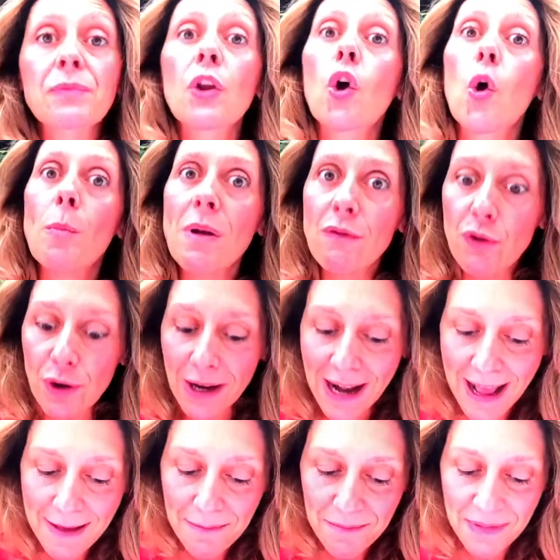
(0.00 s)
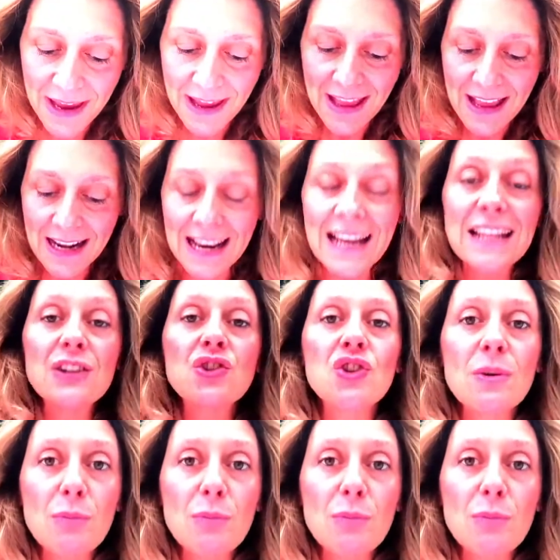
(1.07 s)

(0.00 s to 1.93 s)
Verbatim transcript: come vorrebbe la legge